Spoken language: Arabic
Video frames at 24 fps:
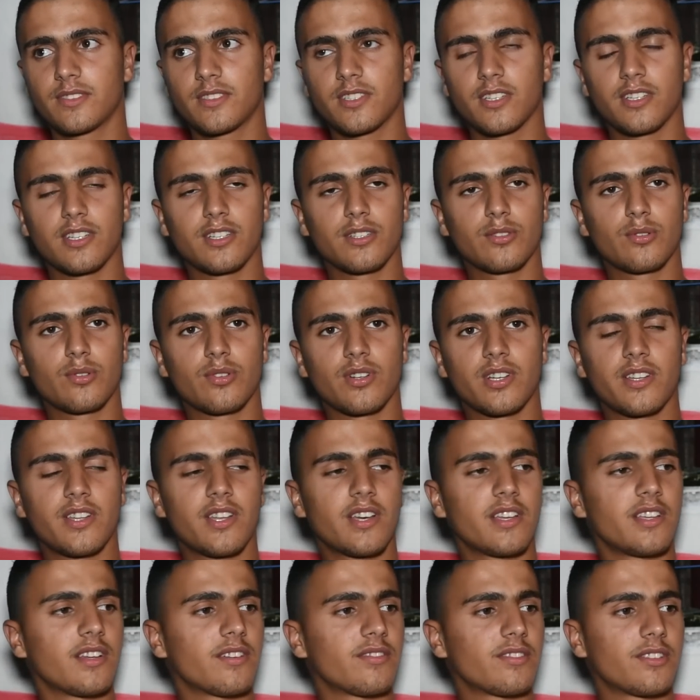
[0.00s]
كان يدور
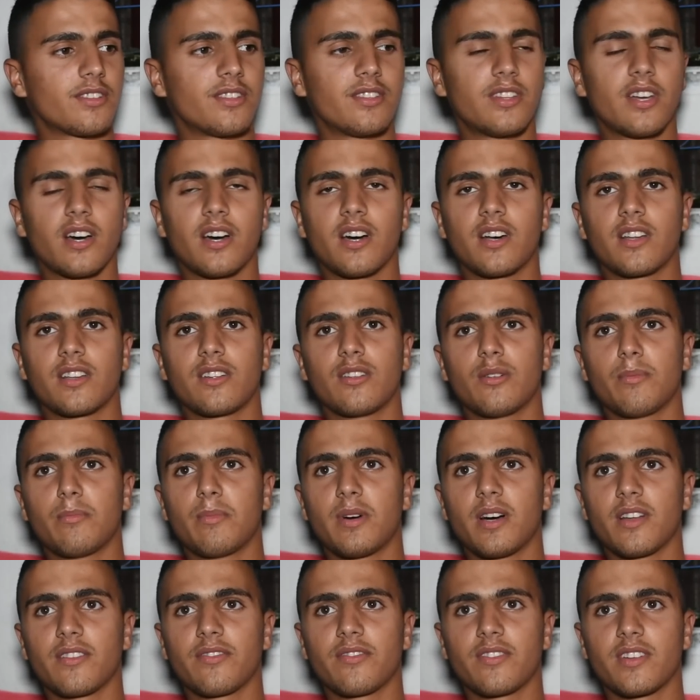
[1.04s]
هنايا في الدار يلعب
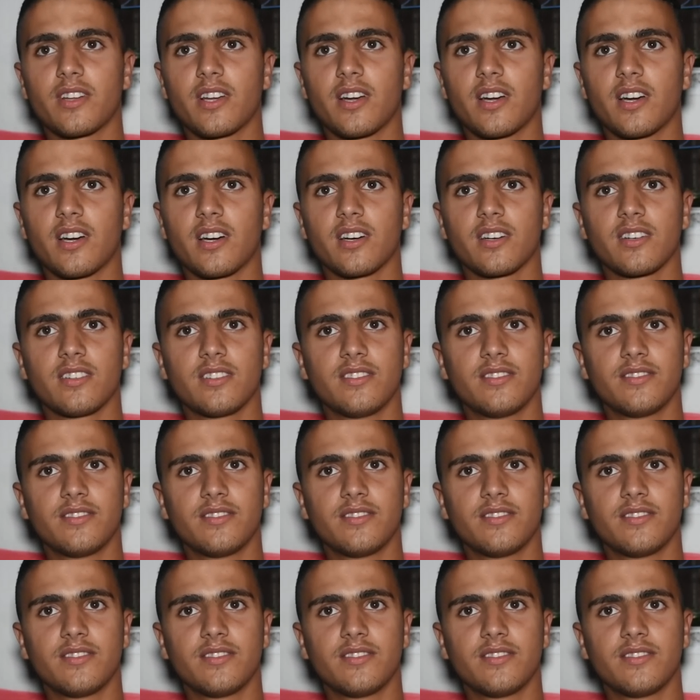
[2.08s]
مع الفراخ